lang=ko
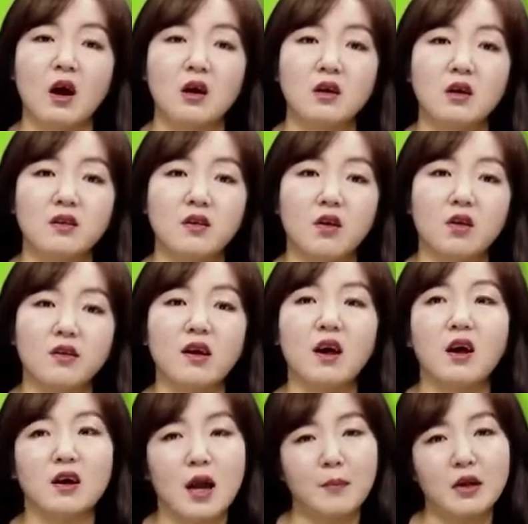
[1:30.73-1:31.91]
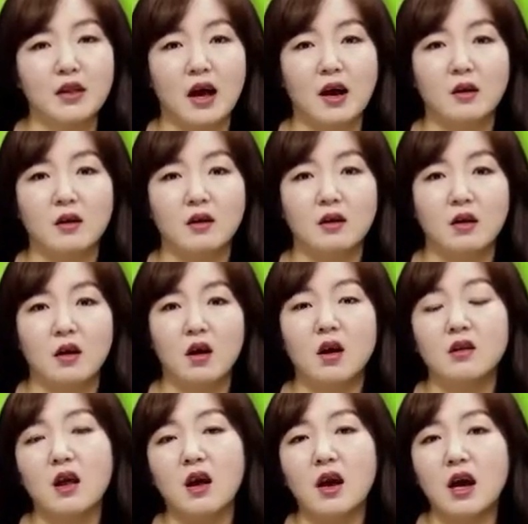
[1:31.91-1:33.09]
그래서 생각을 합니다.
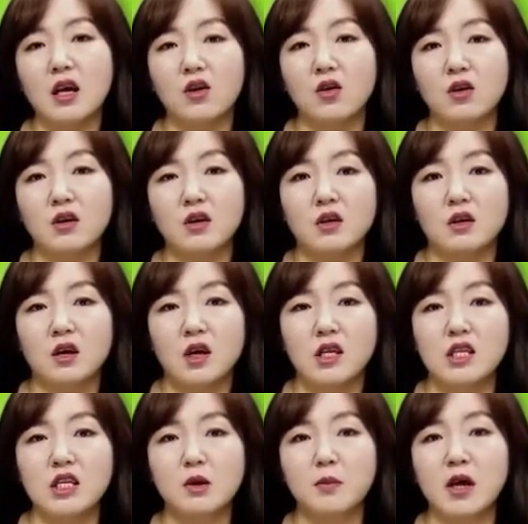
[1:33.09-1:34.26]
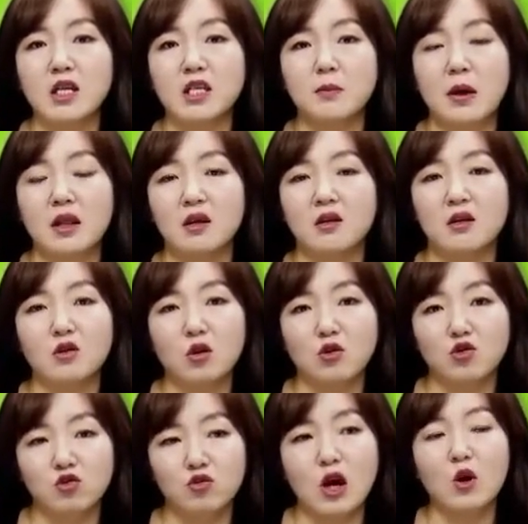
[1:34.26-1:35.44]
내가 이거를 지금까지 만들었던
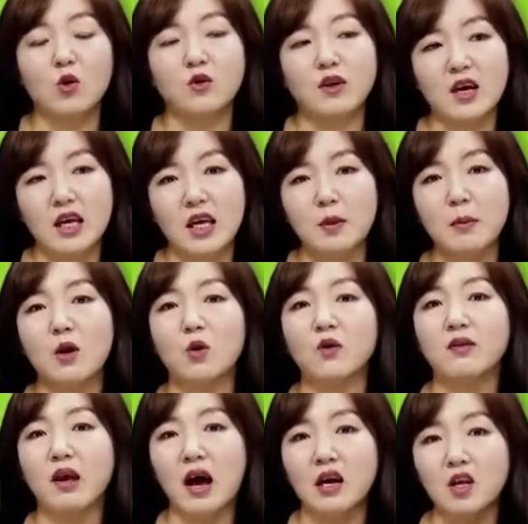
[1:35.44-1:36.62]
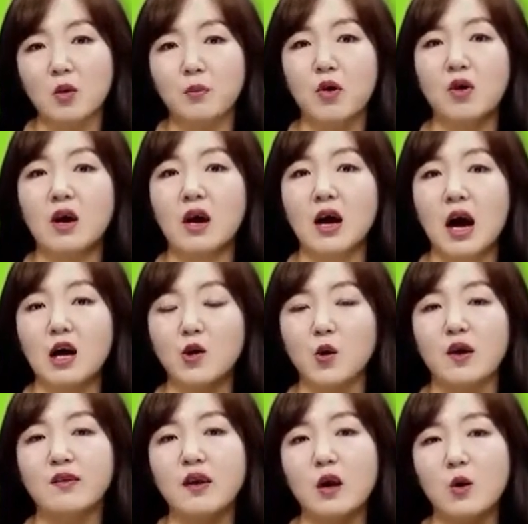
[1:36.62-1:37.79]
중간고사, 기말고사, 학력평가에
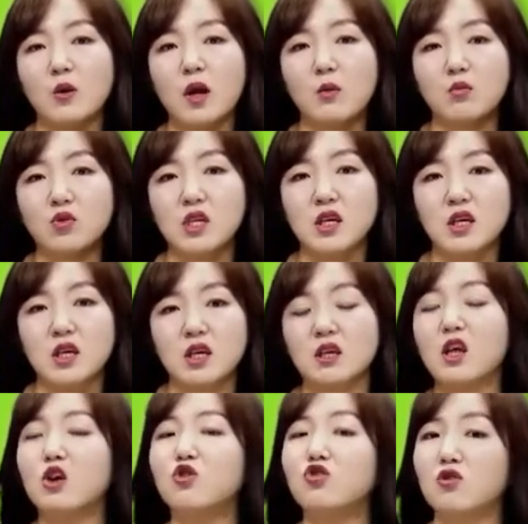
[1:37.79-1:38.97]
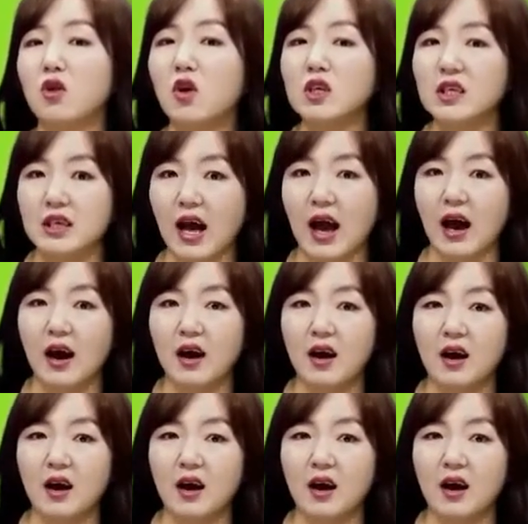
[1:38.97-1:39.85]
학교에 사용된 문제를 그대로 줄 것이냐